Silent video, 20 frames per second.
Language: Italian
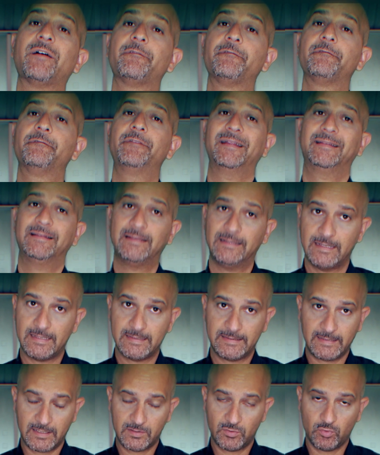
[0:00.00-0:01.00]
affetta da
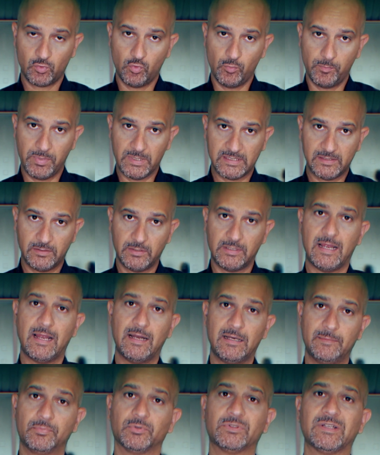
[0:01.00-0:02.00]
stress
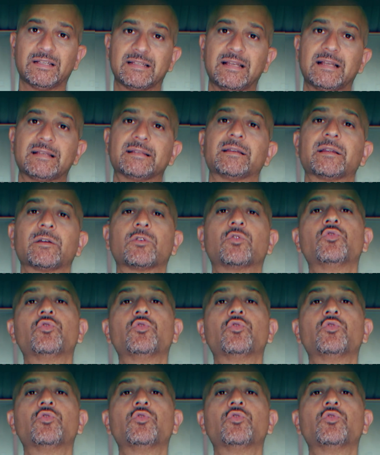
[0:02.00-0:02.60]
occupazionale potesse essere